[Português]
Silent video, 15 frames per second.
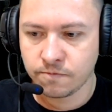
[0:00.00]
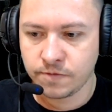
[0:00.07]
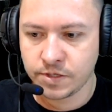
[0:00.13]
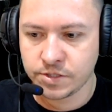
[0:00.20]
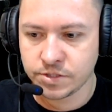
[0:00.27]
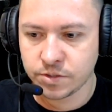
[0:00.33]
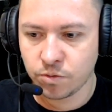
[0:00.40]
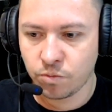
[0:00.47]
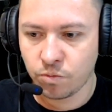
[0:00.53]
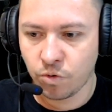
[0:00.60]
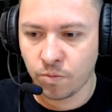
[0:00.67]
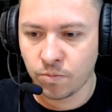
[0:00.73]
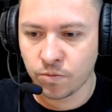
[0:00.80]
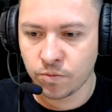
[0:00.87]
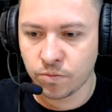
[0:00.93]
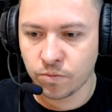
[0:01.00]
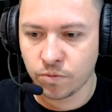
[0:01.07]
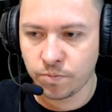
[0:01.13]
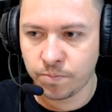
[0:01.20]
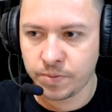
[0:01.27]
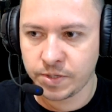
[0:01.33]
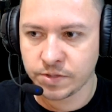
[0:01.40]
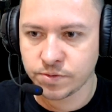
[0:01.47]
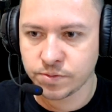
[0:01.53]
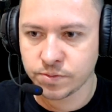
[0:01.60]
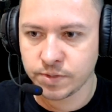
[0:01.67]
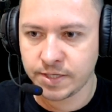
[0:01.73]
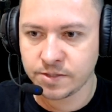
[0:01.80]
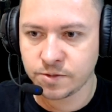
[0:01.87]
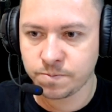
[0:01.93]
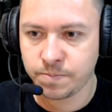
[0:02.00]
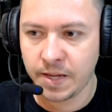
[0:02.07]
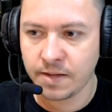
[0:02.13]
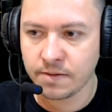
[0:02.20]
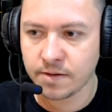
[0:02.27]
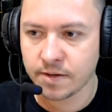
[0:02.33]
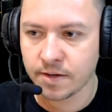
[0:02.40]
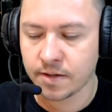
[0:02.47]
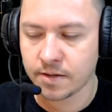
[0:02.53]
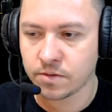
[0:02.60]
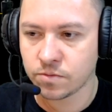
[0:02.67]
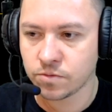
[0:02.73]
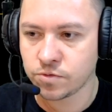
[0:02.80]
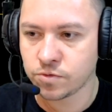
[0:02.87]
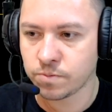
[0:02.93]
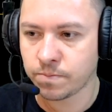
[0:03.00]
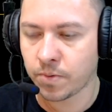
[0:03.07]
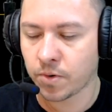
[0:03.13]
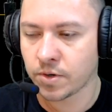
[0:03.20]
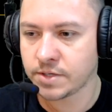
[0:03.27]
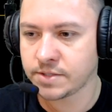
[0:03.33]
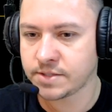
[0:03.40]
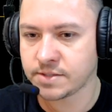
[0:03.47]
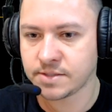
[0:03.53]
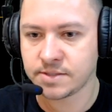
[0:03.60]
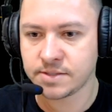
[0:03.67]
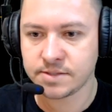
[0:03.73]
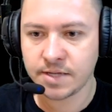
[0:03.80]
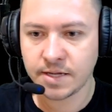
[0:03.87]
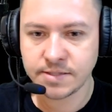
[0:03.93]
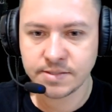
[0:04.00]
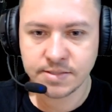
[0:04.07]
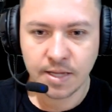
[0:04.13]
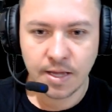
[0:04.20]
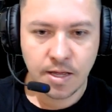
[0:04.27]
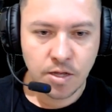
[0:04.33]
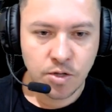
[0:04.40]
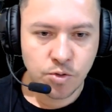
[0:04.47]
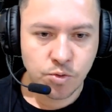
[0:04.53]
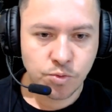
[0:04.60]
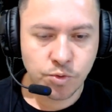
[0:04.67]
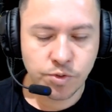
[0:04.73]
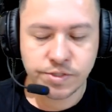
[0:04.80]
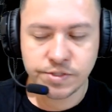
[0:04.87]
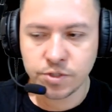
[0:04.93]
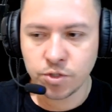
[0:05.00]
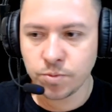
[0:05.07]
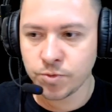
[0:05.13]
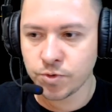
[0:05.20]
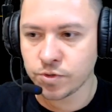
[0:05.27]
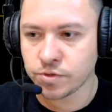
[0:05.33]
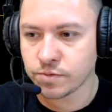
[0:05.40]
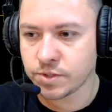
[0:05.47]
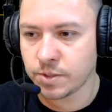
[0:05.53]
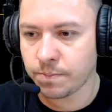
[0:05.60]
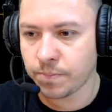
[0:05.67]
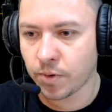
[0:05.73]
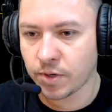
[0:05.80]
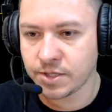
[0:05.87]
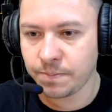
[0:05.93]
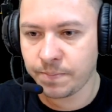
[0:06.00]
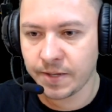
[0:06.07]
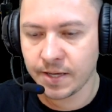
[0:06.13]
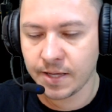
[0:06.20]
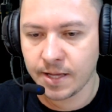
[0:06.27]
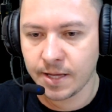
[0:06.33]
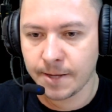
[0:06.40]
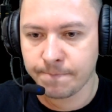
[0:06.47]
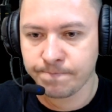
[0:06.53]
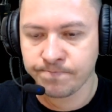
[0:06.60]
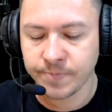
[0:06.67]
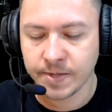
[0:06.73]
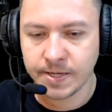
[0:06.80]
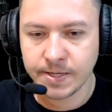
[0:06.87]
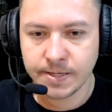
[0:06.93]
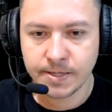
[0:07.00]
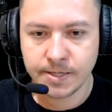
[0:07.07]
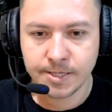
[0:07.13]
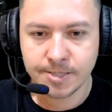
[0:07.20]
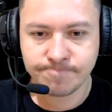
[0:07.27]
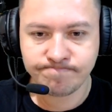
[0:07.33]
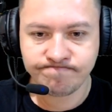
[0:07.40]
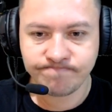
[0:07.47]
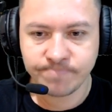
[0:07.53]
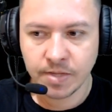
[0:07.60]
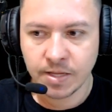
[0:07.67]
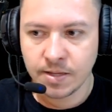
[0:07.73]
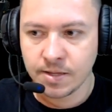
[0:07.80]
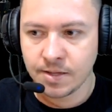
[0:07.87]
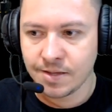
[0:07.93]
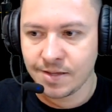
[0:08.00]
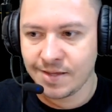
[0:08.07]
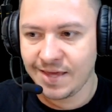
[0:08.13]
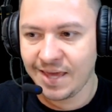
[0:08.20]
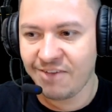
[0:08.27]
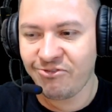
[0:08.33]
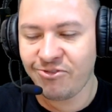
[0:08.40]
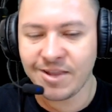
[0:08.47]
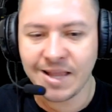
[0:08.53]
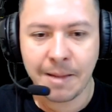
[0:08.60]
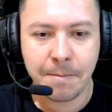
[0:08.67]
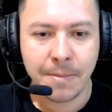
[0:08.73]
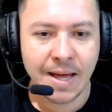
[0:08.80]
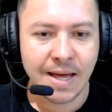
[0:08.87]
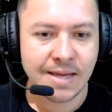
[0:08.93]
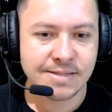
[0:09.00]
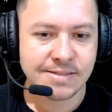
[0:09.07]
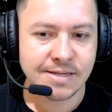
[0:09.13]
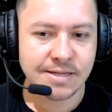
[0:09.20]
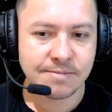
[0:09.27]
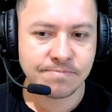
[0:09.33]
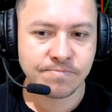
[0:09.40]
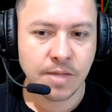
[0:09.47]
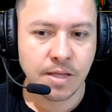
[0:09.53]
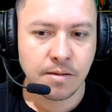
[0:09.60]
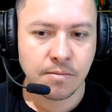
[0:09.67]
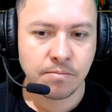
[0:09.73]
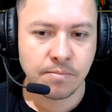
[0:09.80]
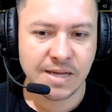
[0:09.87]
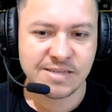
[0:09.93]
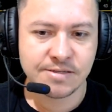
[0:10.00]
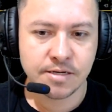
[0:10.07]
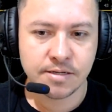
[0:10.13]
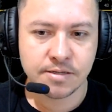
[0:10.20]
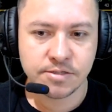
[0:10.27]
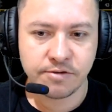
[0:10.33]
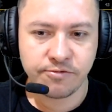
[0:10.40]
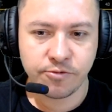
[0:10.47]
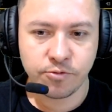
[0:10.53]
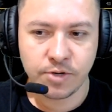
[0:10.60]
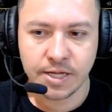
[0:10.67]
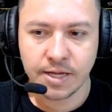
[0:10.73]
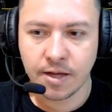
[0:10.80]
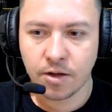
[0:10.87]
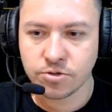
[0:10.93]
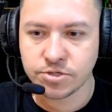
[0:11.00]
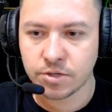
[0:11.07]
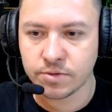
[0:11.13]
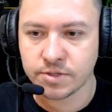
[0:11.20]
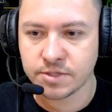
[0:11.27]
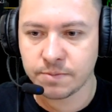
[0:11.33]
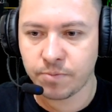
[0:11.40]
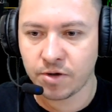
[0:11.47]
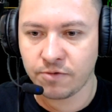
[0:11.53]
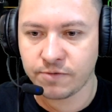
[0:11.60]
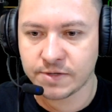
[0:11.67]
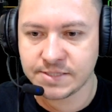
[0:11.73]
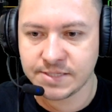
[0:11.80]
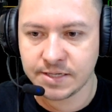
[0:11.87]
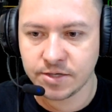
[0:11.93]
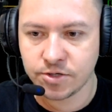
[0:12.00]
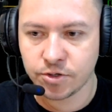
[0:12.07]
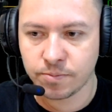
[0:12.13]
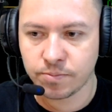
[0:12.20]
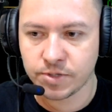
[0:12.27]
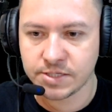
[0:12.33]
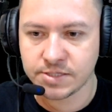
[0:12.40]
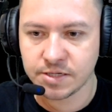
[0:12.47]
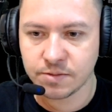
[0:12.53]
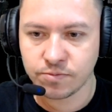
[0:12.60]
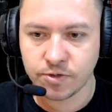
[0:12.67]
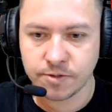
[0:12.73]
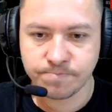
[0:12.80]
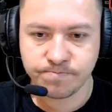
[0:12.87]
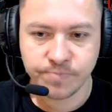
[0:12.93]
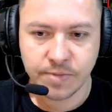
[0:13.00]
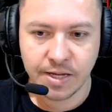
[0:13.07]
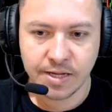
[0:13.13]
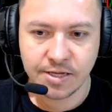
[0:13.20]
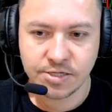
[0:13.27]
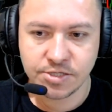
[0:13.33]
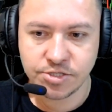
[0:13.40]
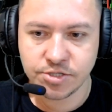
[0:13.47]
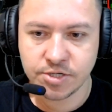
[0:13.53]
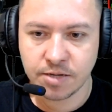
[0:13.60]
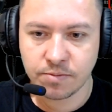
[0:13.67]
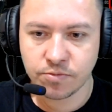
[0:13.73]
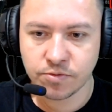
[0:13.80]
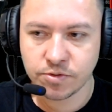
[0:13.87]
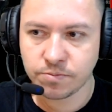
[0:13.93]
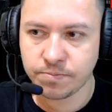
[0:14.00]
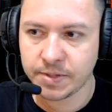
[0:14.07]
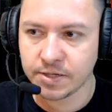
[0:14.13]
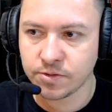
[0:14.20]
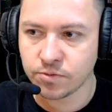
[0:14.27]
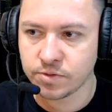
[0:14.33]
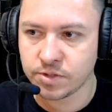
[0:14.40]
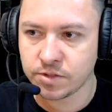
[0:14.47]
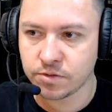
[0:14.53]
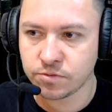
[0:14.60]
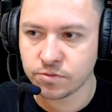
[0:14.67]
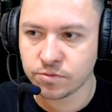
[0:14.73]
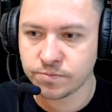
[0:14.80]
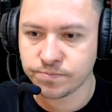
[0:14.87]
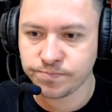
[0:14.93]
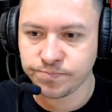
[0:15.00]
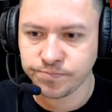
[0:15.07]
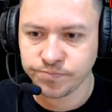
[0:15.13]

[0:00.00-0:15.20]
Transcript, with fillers: Veja como o preço respeita, né, os suportes, as resistências. Nos 5 minutos você pode pegar uh, e refinar mais, né? Mas já, já ficou legal já. O que você pode fazer aqui, ó, por exemplo. Ó. Aqui a gente acabou não pegando tanto.